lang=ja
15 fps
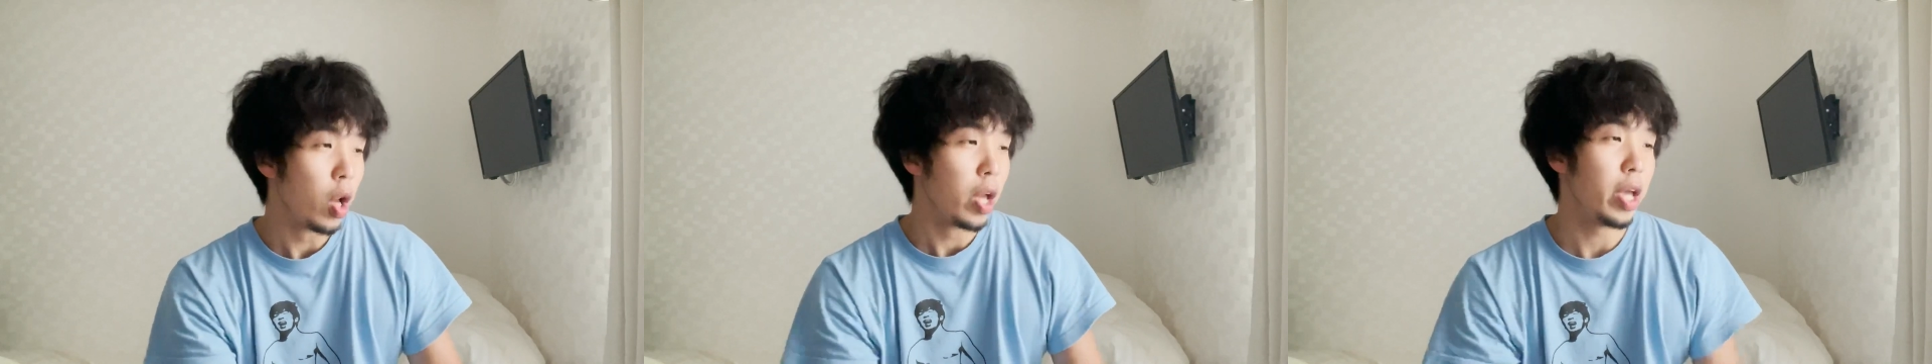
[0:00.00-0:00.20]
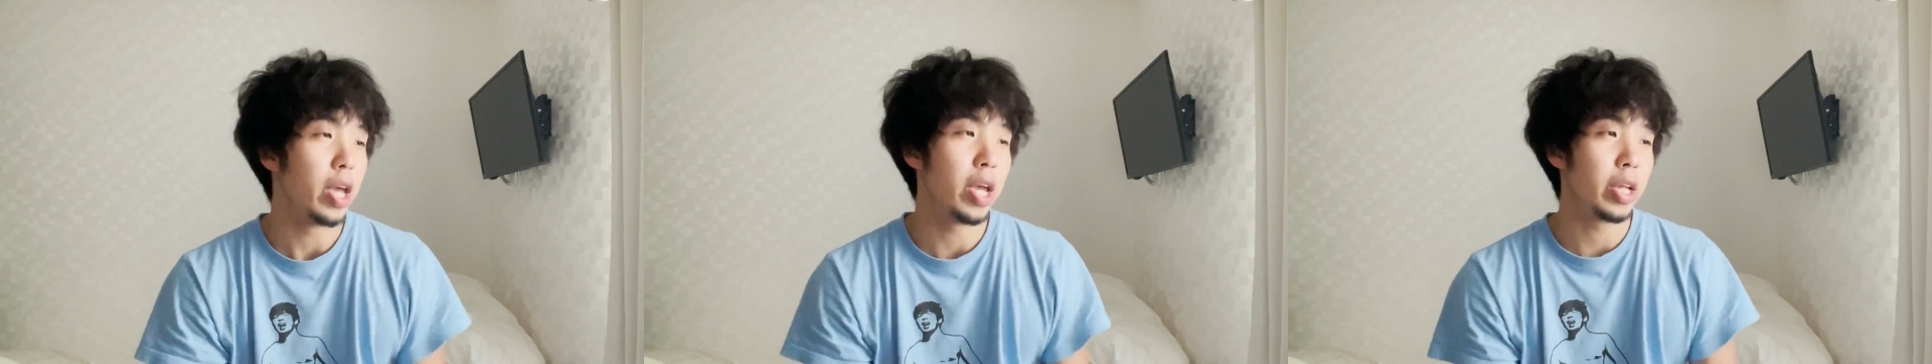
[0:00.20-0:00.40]

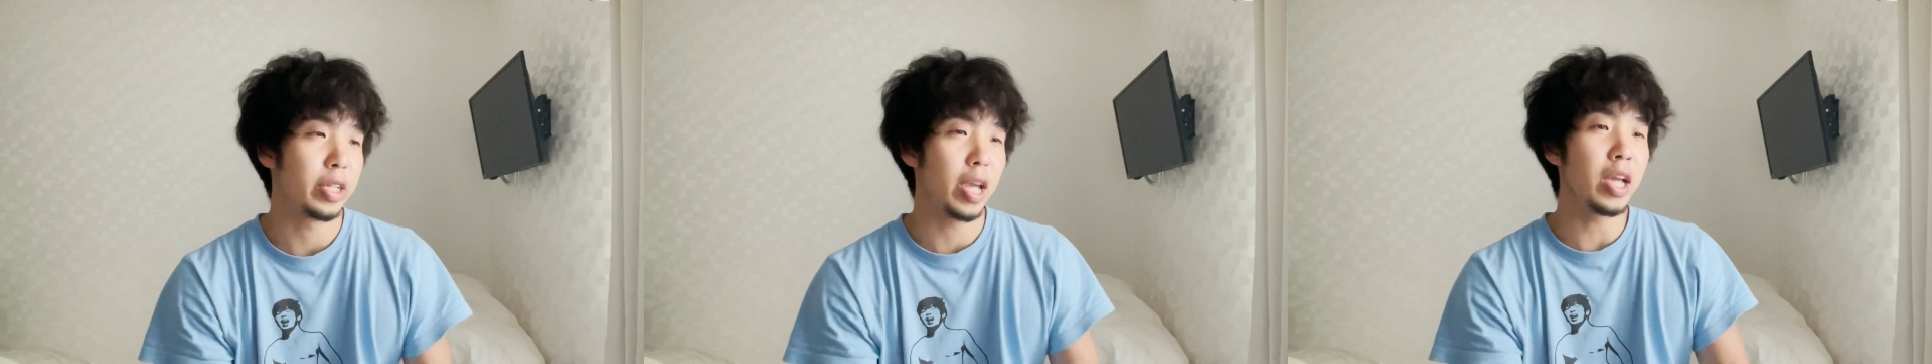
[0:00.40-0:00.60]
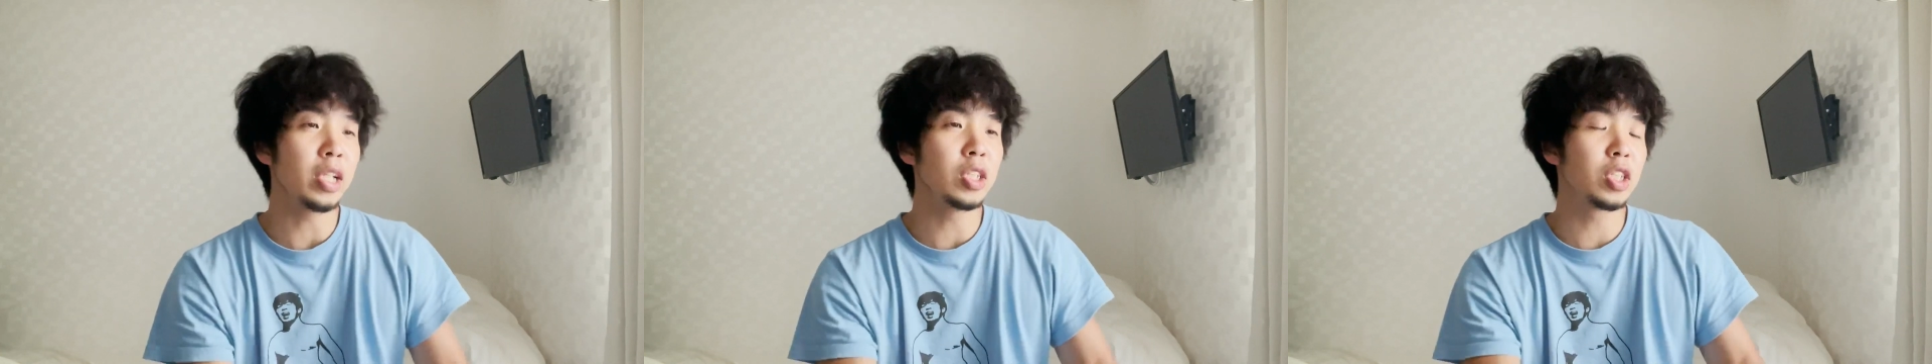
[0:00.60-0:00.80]

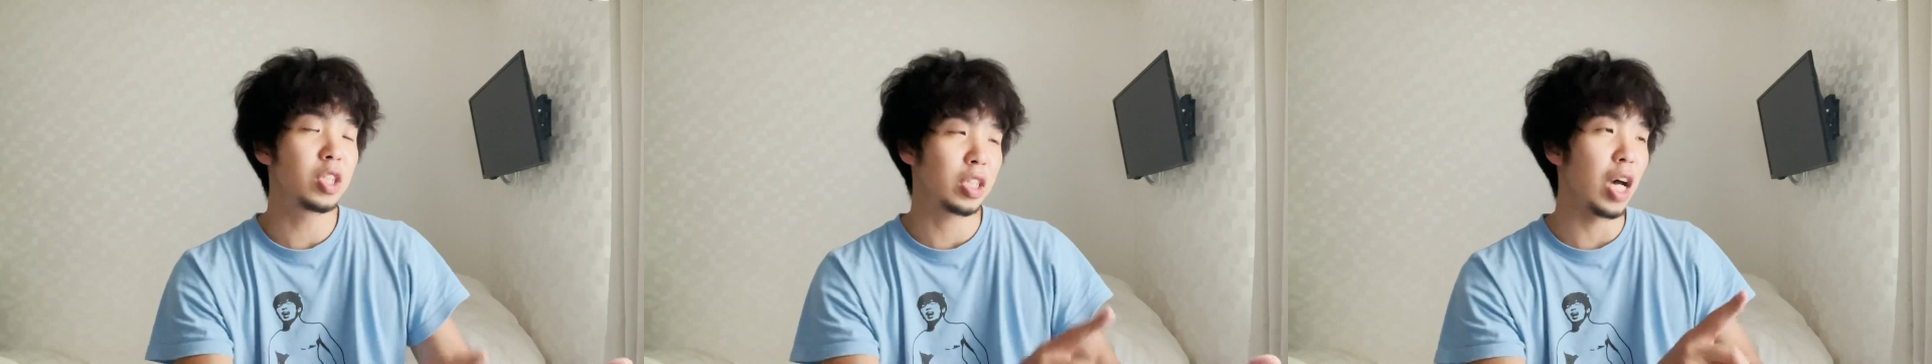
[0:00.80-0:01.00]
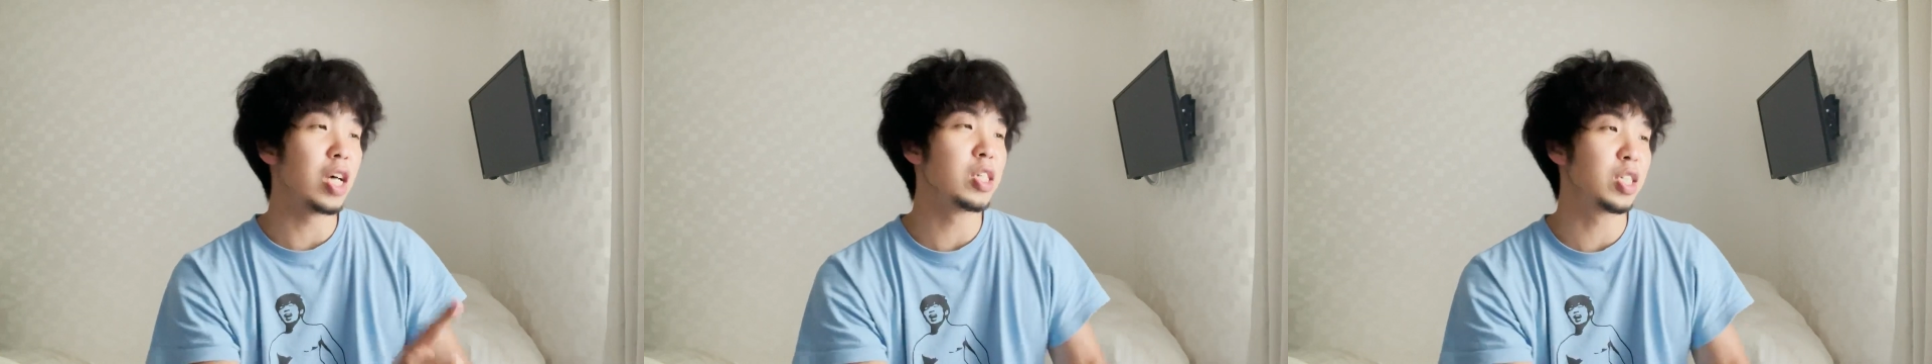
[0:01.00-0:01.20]
えー、現地
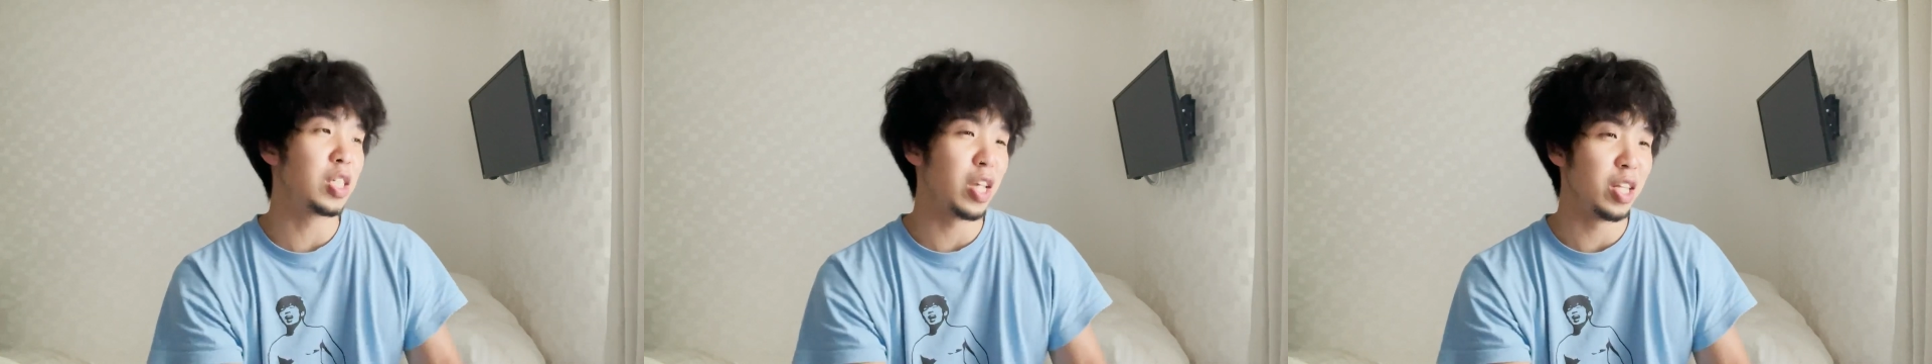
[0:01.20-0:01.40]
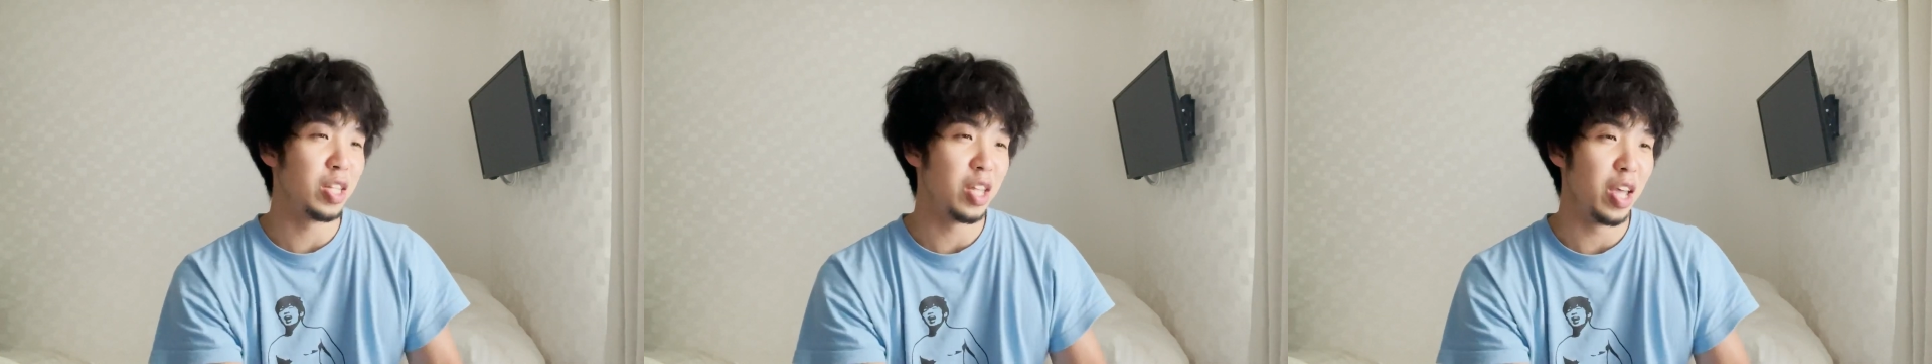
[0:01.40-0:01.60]
観
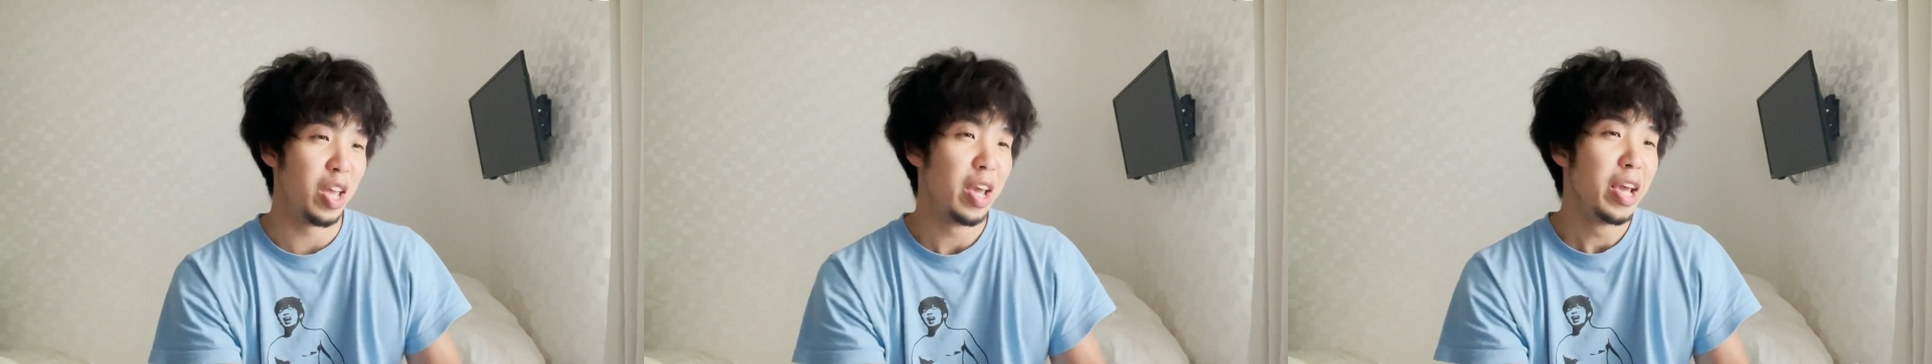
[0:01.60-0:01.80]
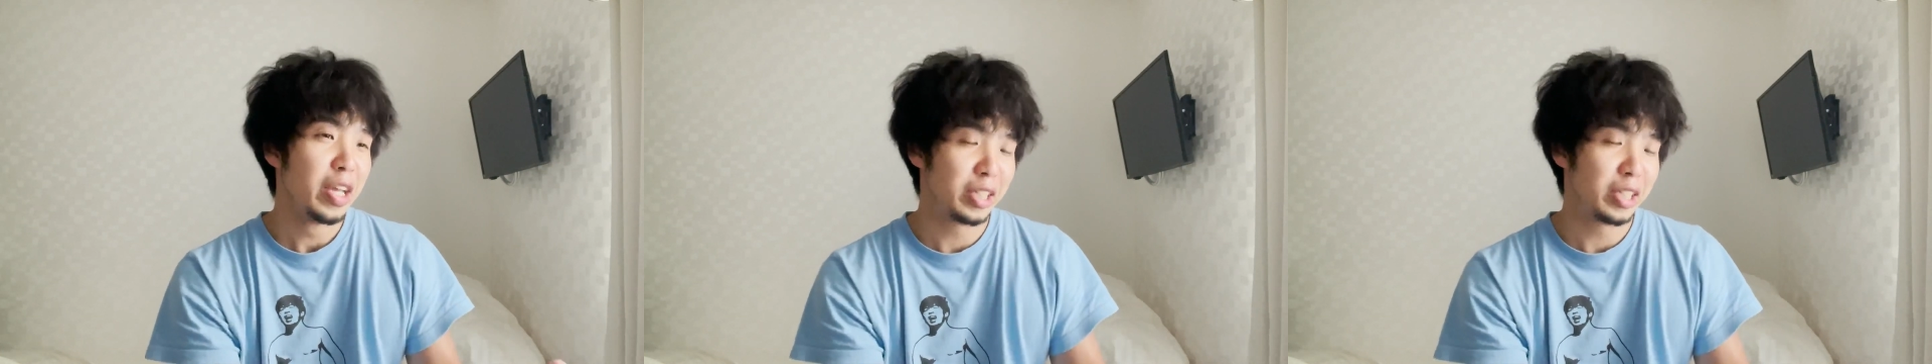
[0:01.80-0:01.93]
戦で、